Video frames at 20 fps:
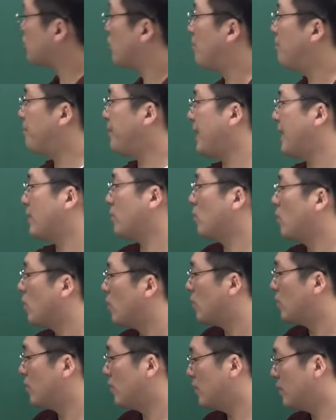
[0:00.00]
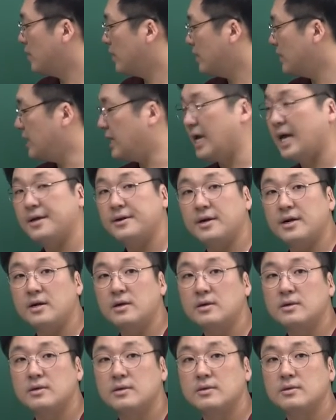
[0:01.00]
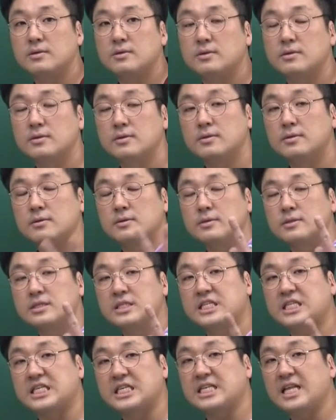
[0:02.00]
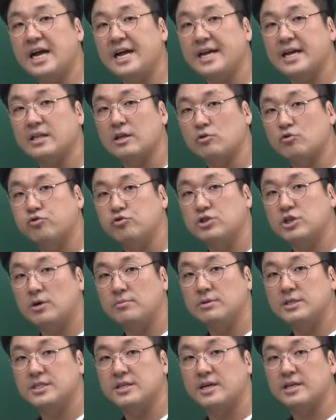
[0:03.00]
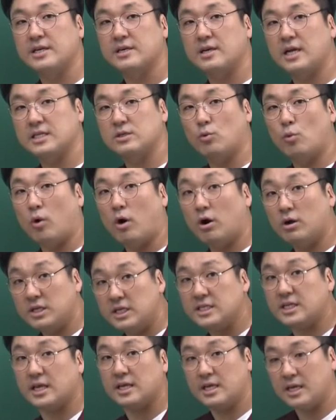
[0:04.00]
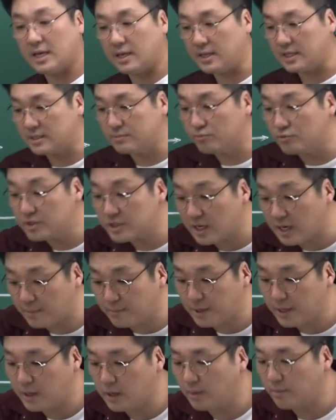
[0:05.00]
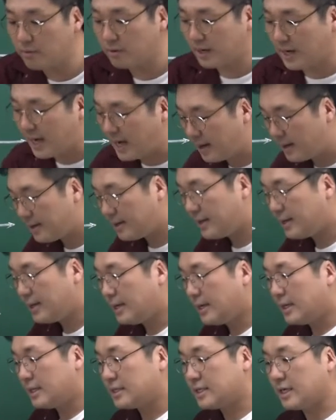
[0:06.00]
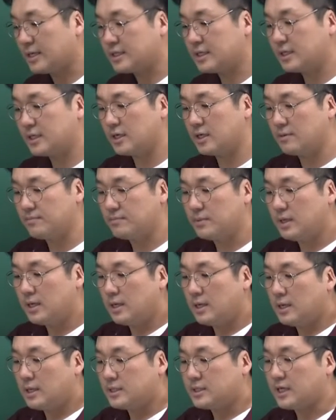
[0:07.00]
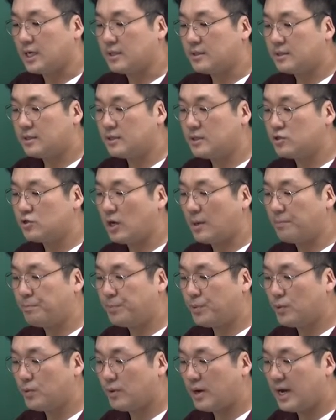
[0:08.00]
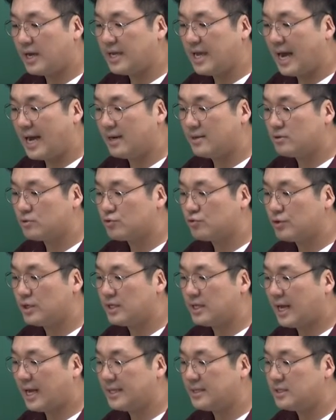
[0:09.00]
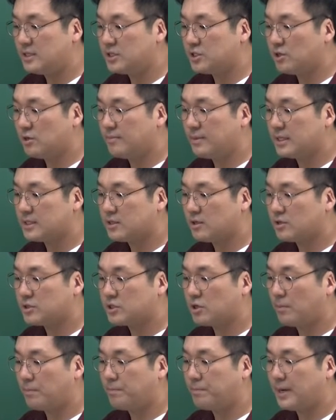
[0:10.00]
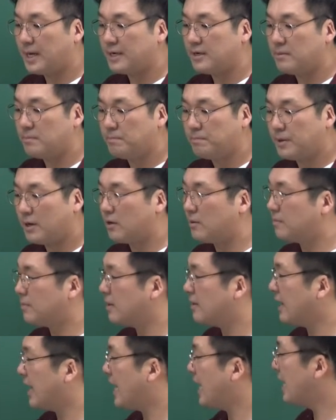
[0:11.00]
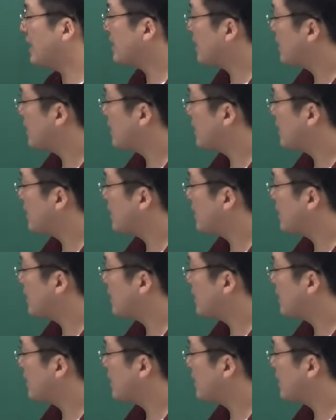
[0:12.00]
접하고 얘를 지나야 돼. 두 점을 지나야 돼. 그래야지 원이 생기게 되지. 문제를 한번 읽어볼까? 자 지금 Z 좌표가 양수인 한 점에서 접하는 평면 아